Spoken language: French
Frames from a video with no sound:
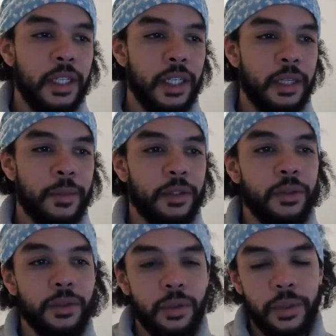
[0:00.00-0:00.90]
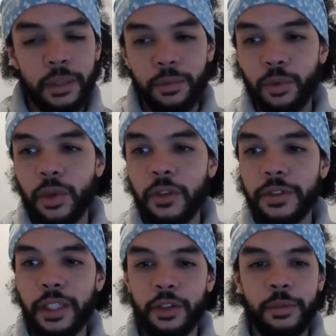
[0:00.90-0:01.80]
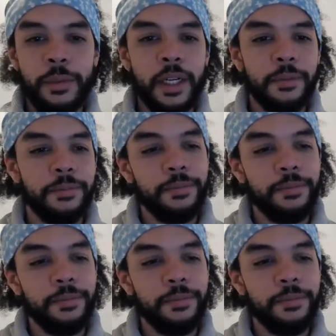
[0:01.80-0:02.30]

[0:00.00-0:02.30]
Et maintenant, tu sais plus quoi en faire de ce bébé-là.